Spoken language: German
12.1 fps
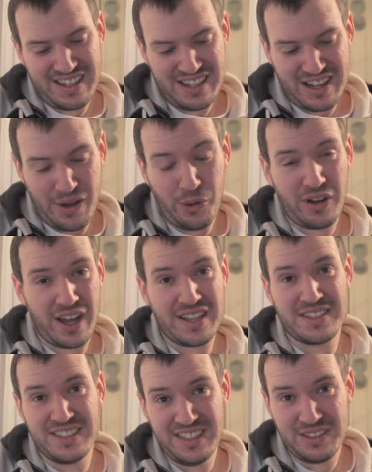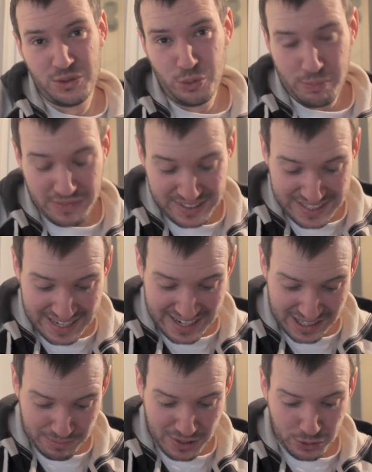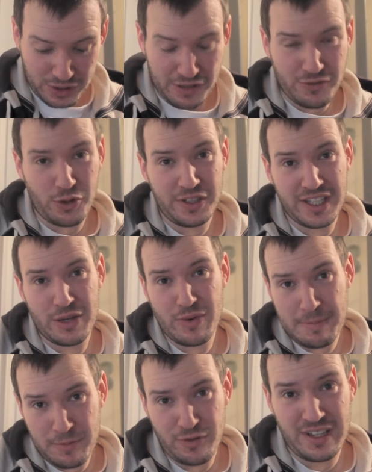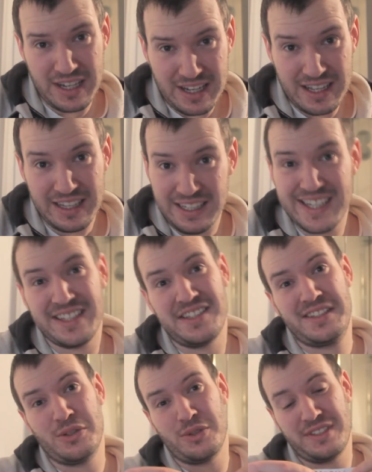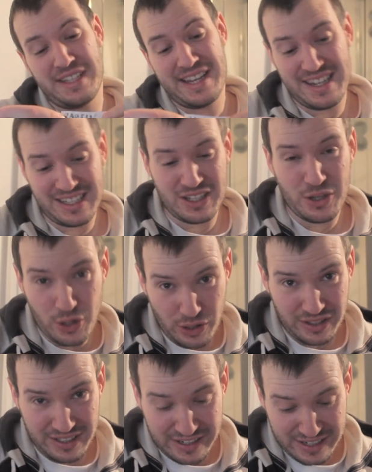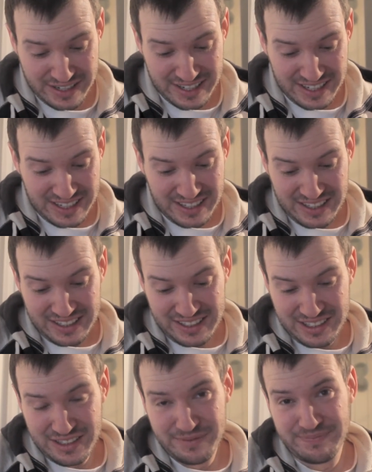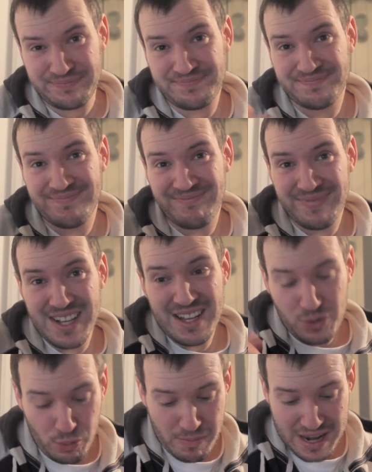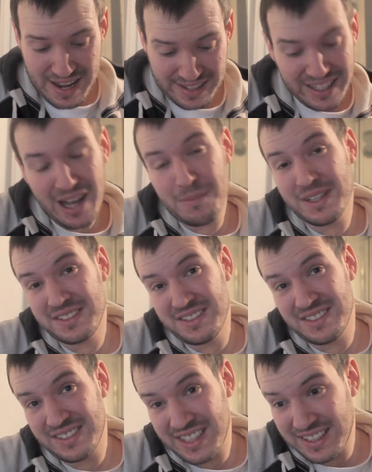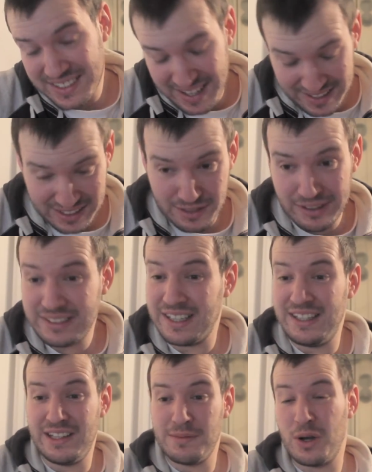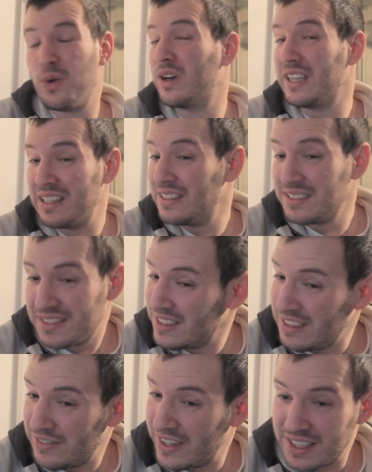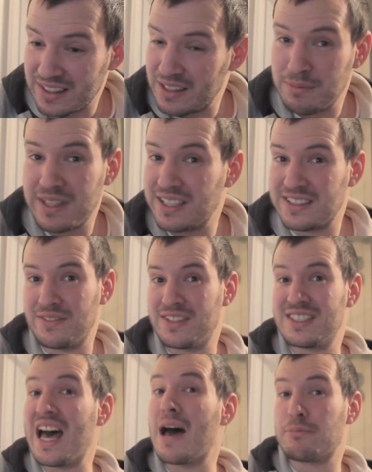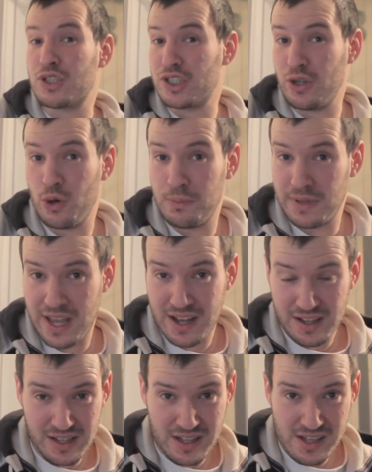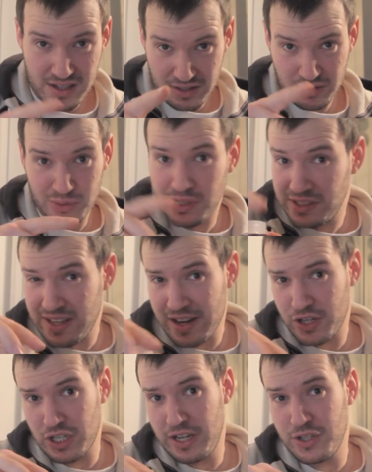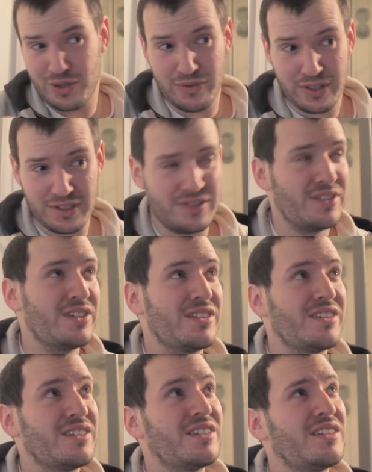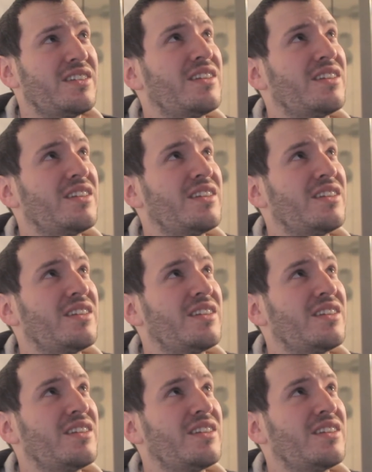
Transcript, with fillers: auch an sie. Tut mir sehr leid, mein guter Freund, Herr Rap-Fan. Ja, ihn hätte ich es auch sehr gerne gegönnt, ja. Ähm, tut mir leid, aber sie sind ja ein sehr aktiver Teilnehmer. Auch sie werden demnächst etwas abstauben, ja. Zu ihnen sage ich gleich noch was. Ah.